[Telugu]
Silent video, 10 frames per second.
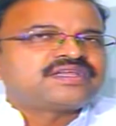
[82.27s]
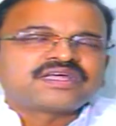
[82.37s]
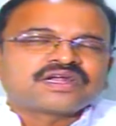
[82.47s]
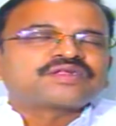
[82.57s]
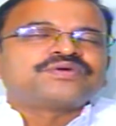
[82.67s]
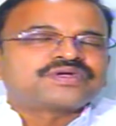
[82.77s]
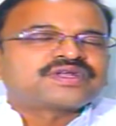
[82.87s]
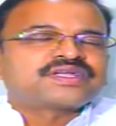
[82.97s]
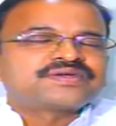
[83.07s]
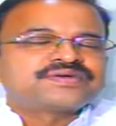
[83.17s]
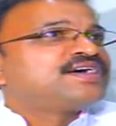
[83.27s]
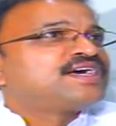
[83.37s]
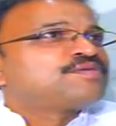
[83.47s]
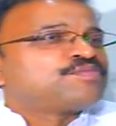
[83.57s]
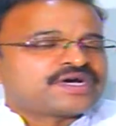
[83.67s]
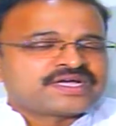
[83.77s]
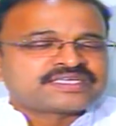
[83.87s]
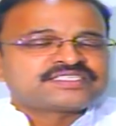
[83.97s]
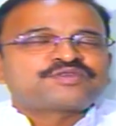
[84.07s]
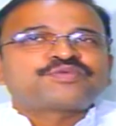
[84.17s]
నేను అనుకుంటున్నాను మా
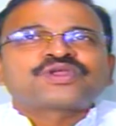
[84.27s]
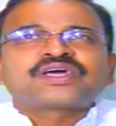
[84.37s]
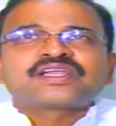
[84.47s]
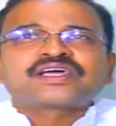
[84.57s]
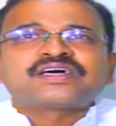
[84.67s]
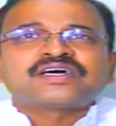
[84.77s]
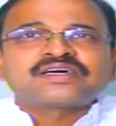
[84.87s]
ఎగ్జిట్ పోల్ కనుక